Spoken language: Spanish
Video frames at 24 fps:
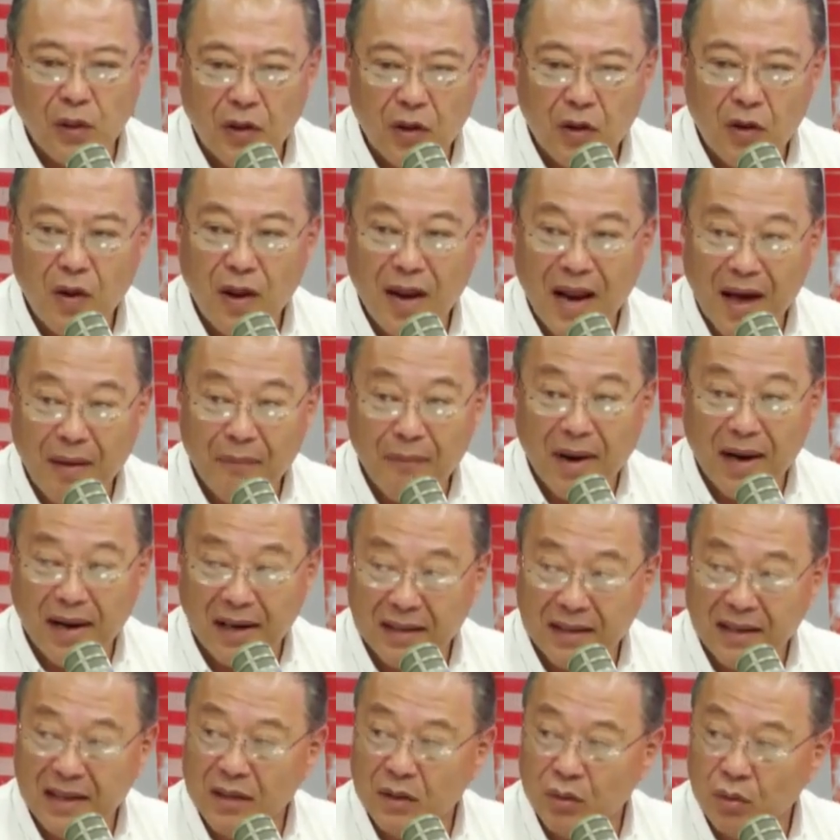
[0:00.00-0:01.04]
del niño en la
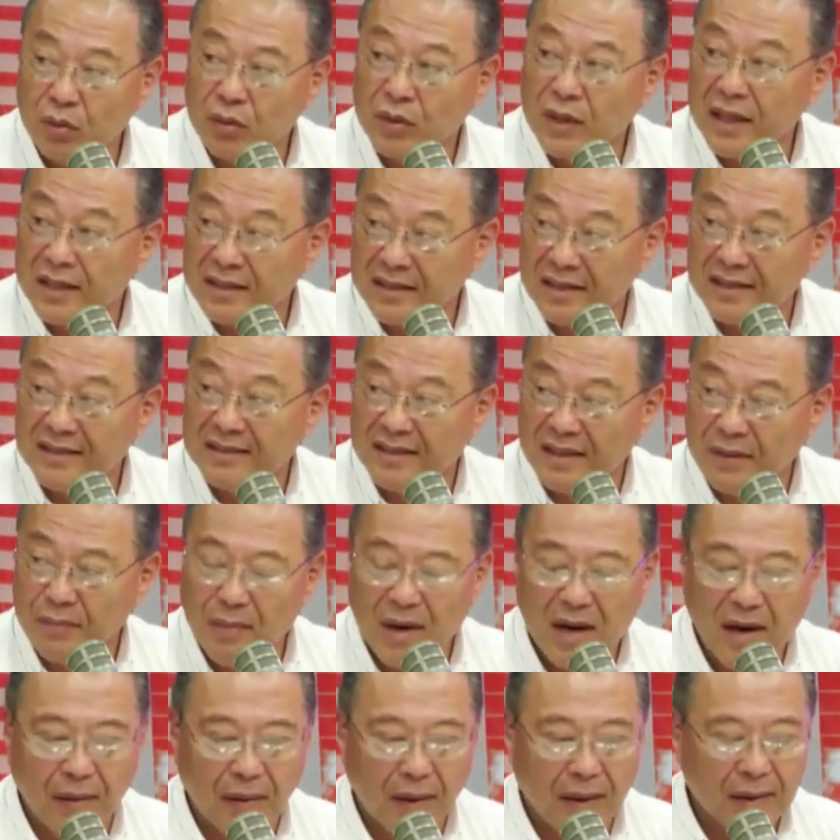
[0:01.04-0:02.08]
magnitud que se
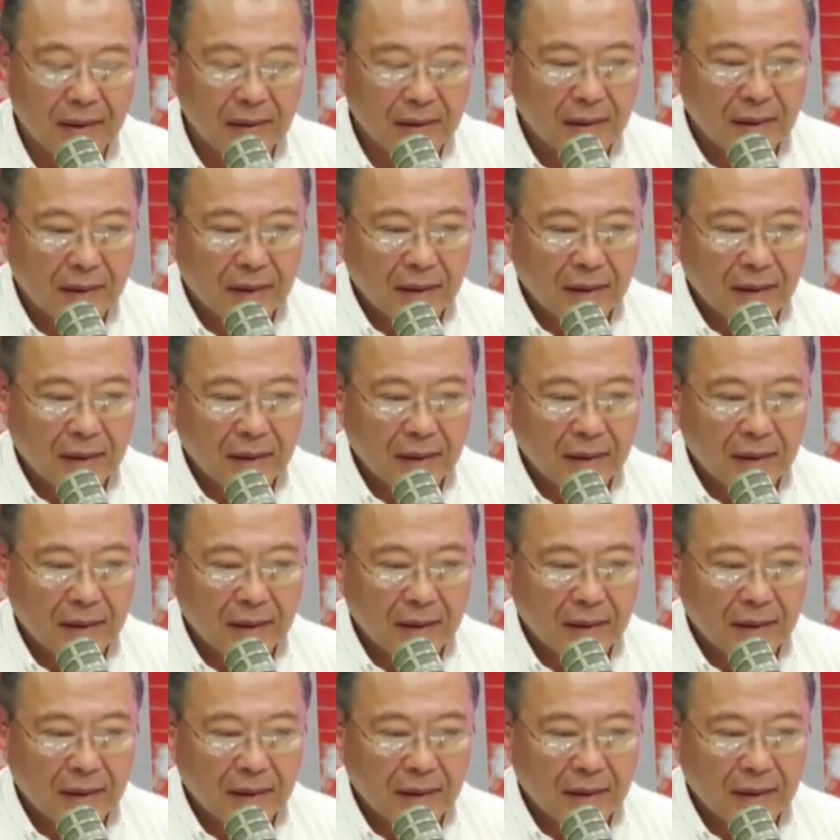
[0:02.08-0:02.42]
estimaba.